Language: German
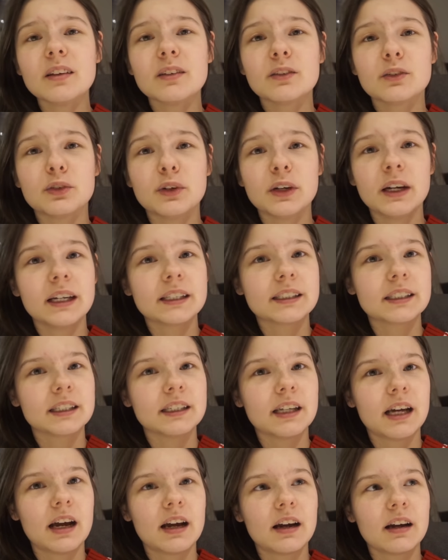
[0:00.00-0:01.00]
Feiert
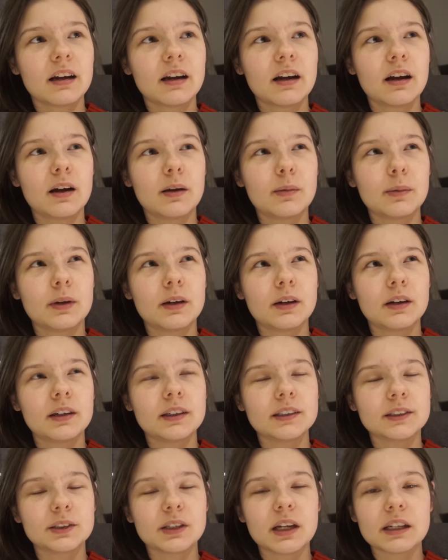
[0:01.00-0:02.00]
danach aber,
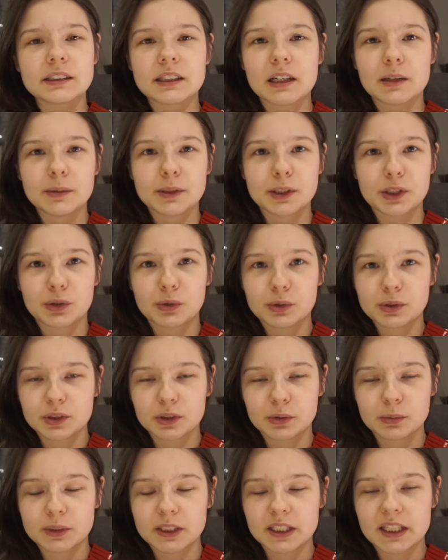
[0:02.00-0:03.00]
also nach der Arbeit, kurz
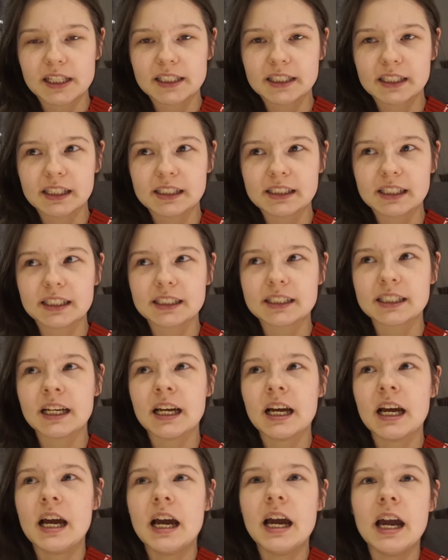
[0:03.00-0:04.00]
noch mit seinen Eltern. Das heißt,
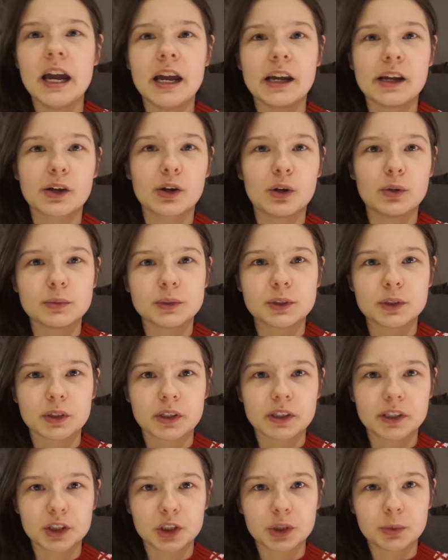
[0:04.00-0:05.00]
er kommt so
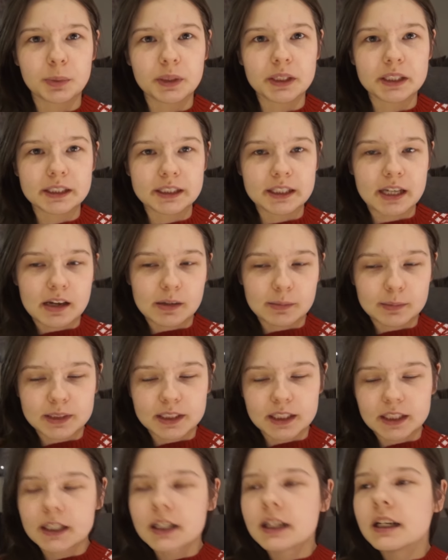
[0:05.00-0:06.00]
gegen späten
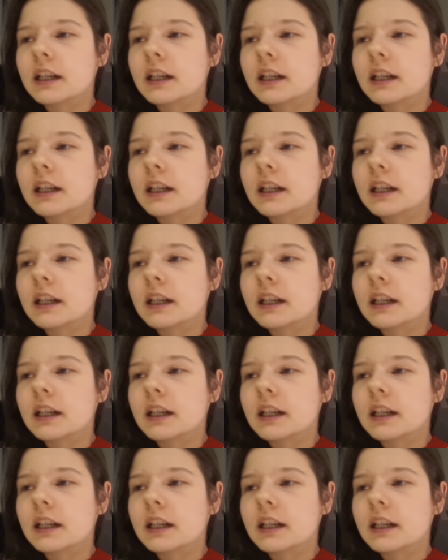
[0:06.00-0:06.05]
Nachmittag.